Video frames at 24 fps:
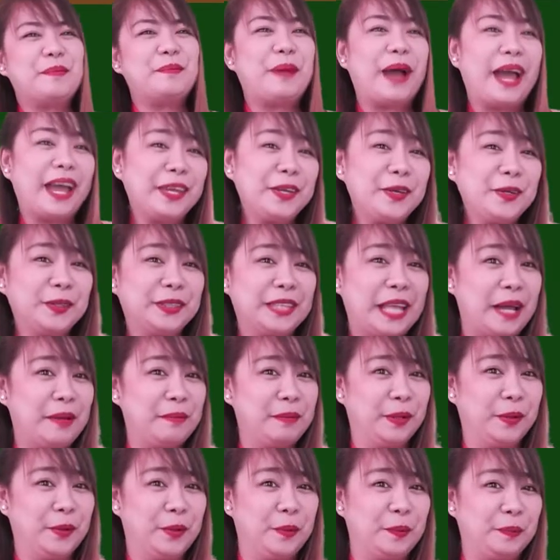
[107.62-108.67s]
Bayo ta
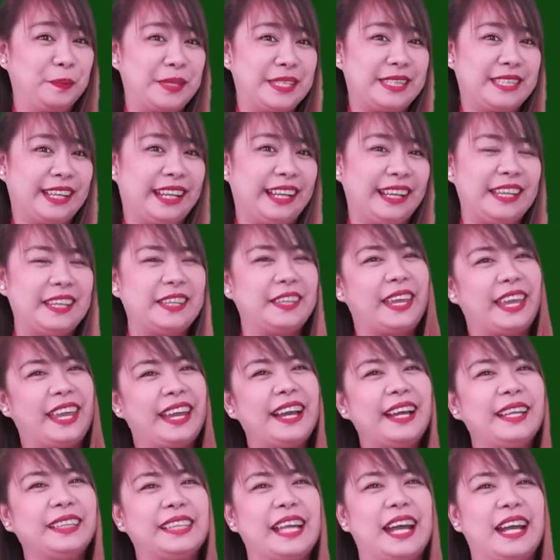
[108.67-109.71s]
mag king kaya
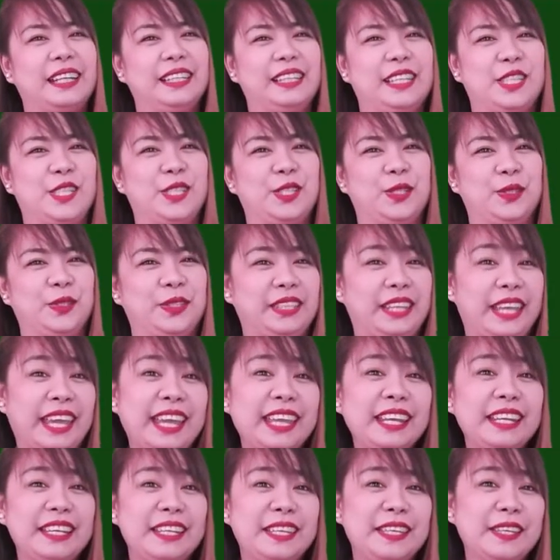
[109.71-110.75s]
katang lisyon
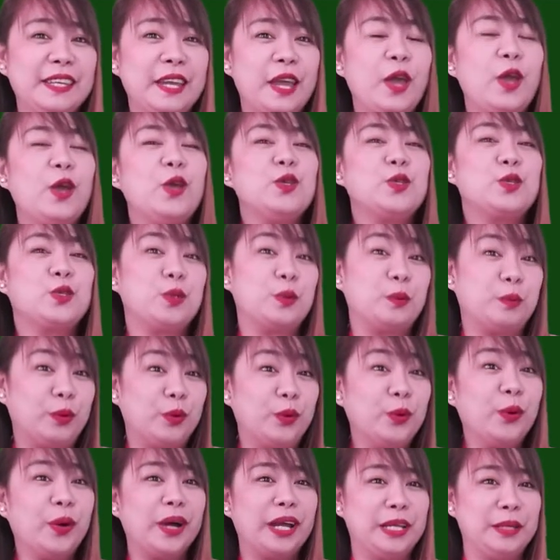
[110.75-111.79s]
ngeni,
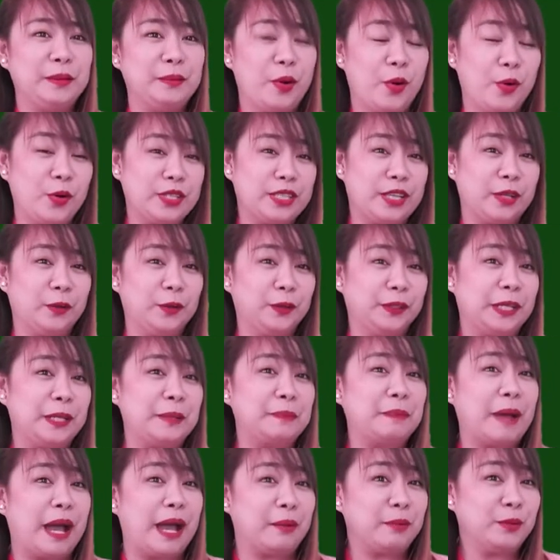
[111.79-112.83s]
subukan mong
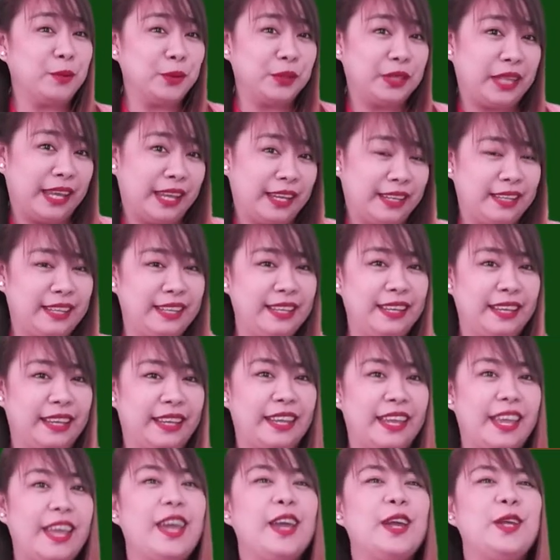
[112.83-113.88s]
sagutan pa mo deni.
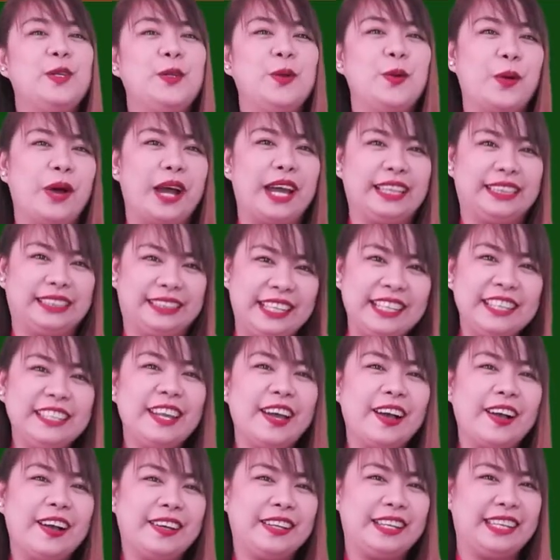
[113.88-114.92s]
Nung atin
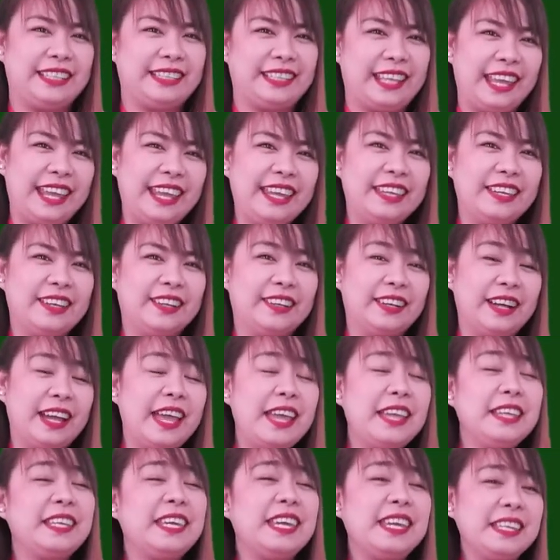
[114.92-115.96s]
nakang kang ideya,
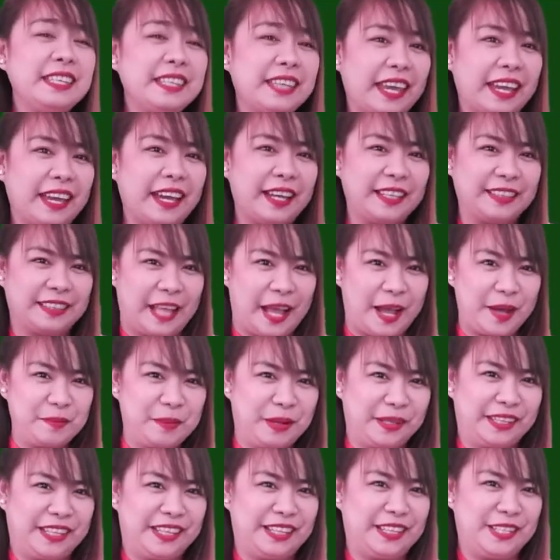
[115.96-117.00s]
king kaya katang
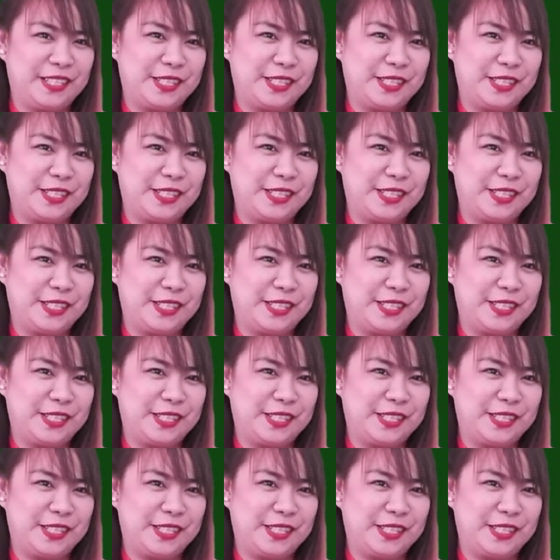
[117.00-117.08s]
maging